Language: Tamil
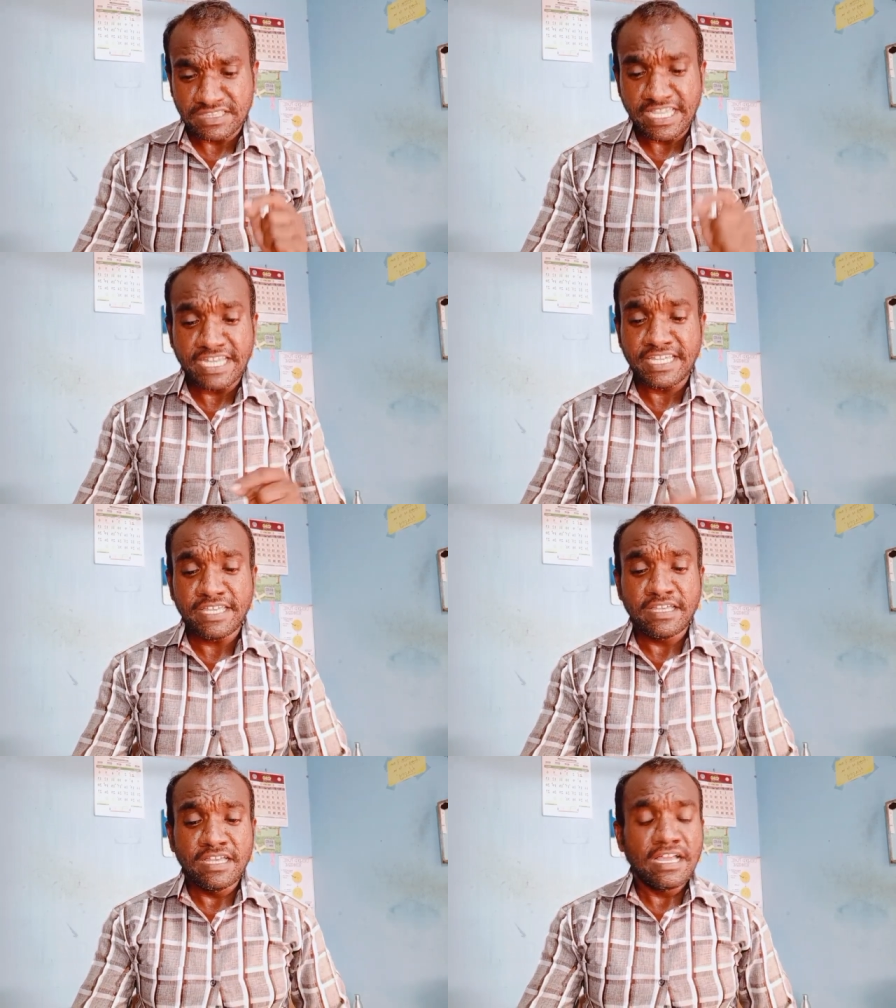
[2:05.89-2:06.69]
தேனி
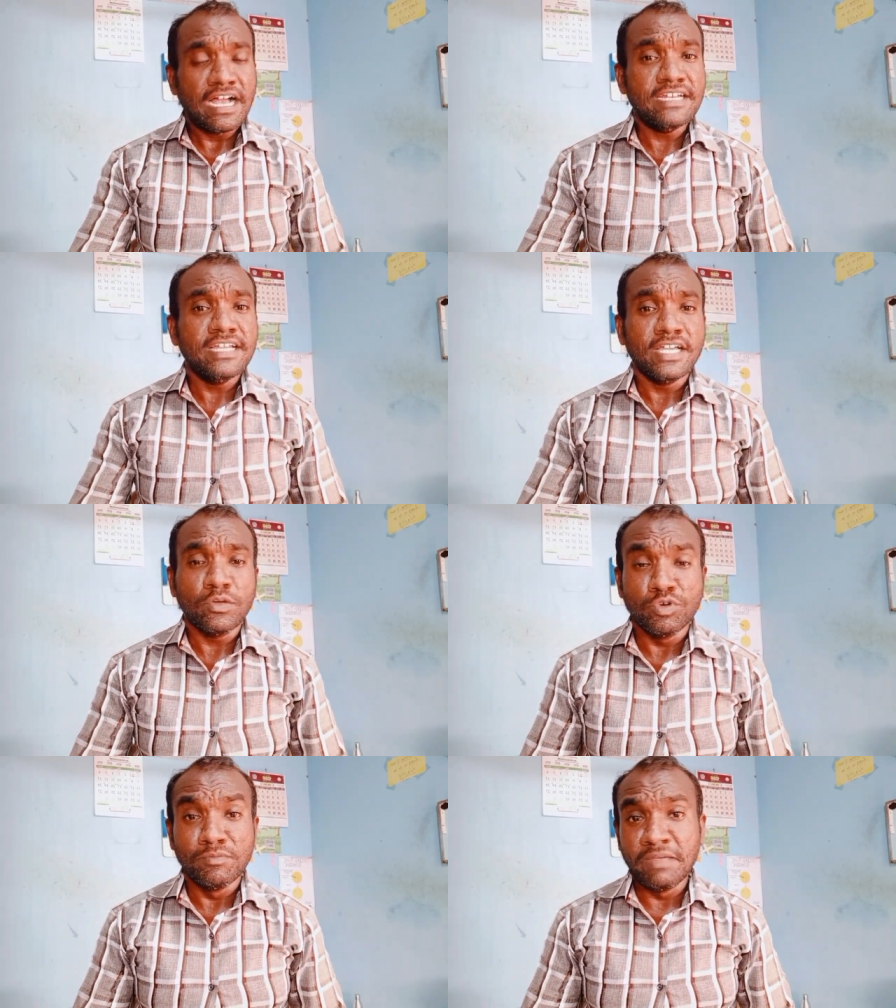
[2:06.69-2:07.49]
அண்டு
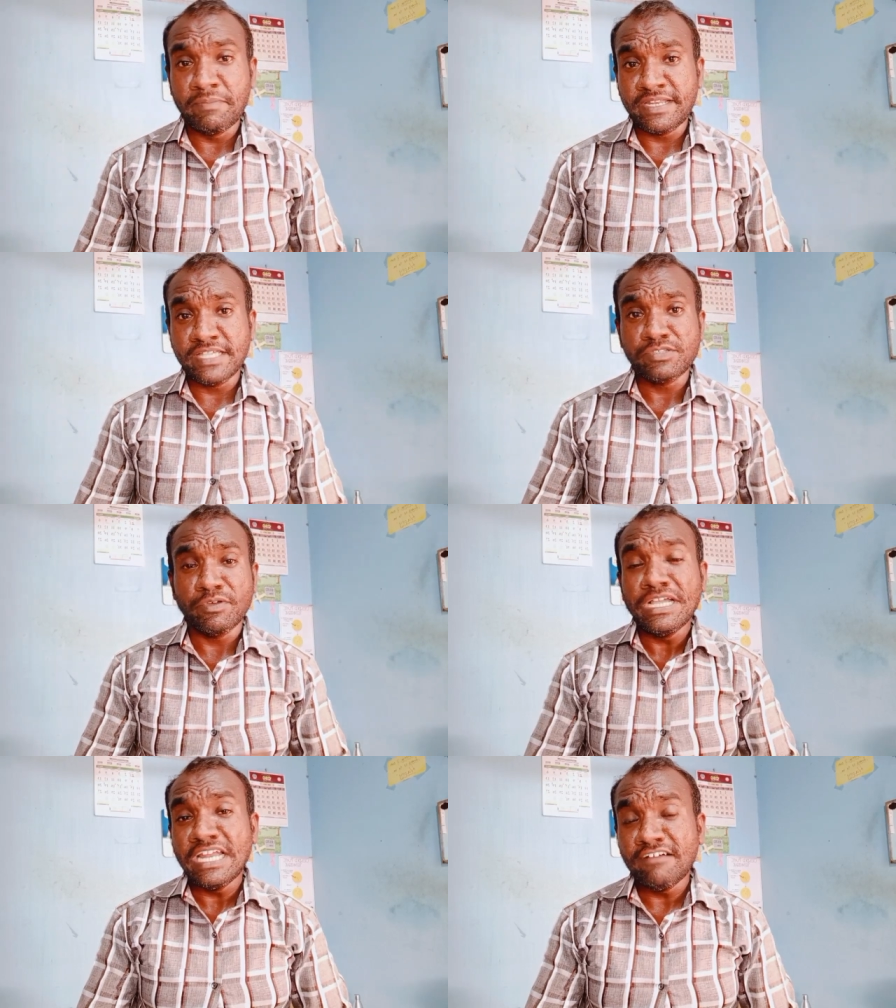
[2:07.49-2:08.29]
உடுமலைப்பேட்டை ஸோ
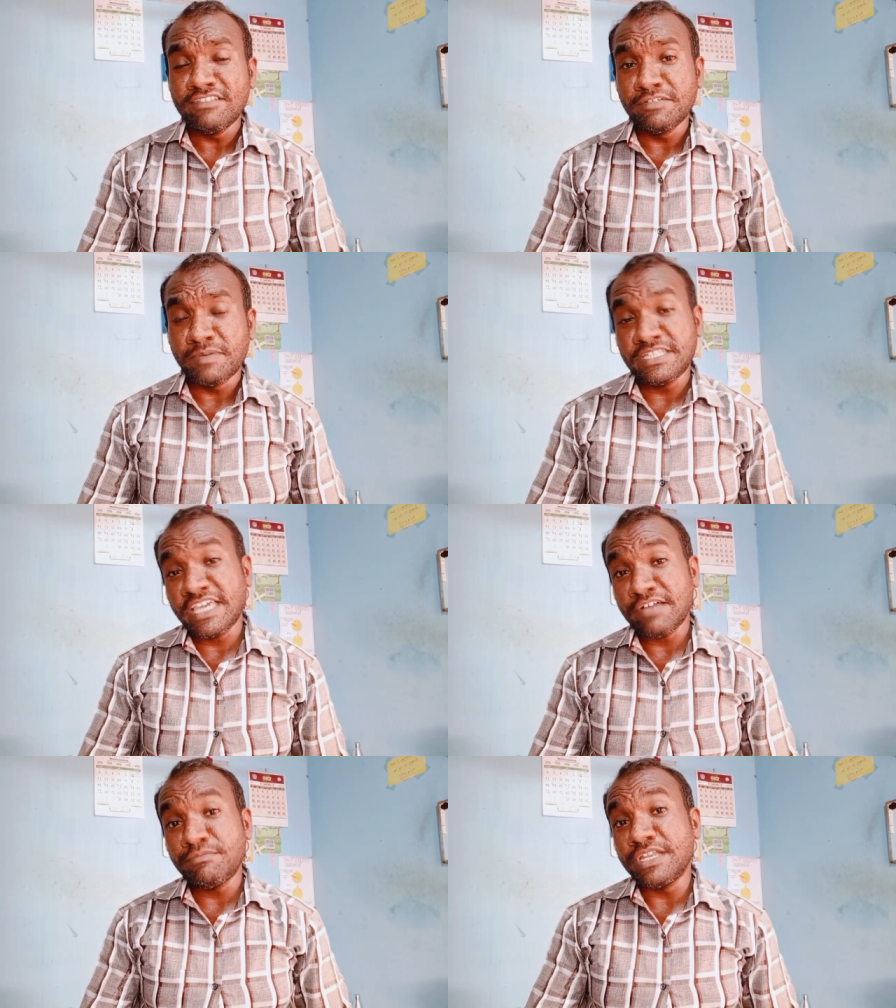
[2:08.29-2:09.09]
இங்கெல்லாம் வந்துட்டு
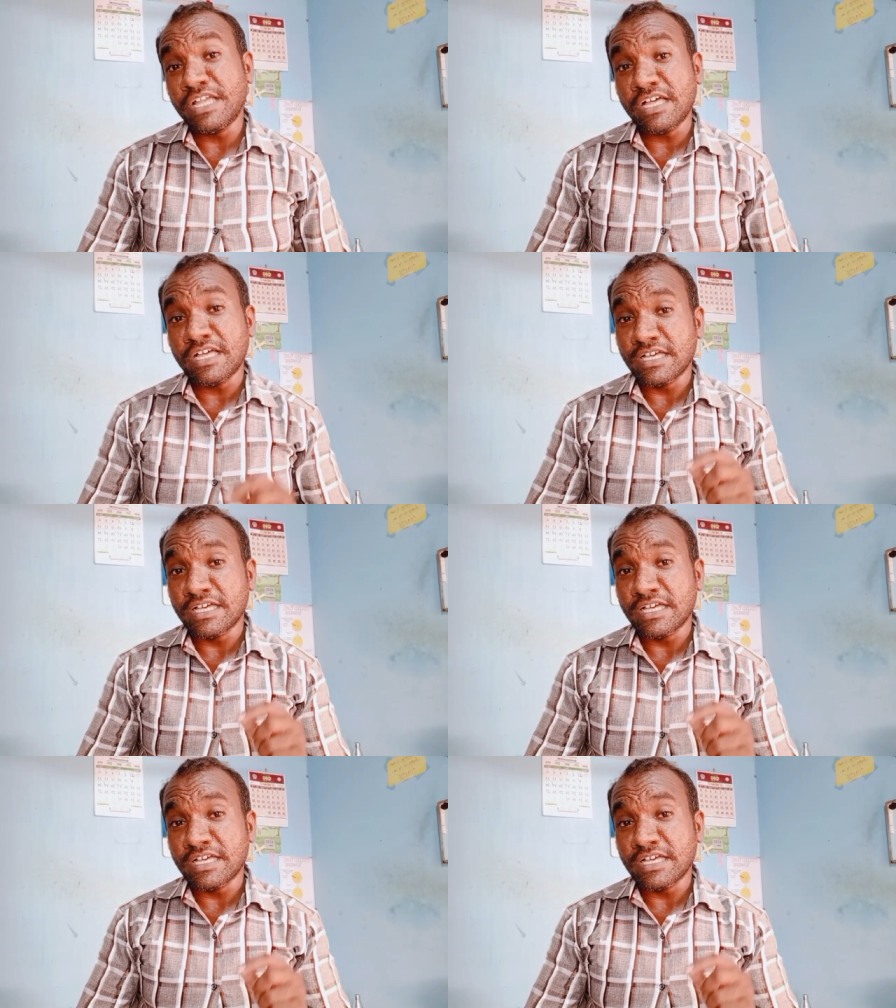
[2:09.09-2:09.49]
பார்த்தீங்க அப்படின்னா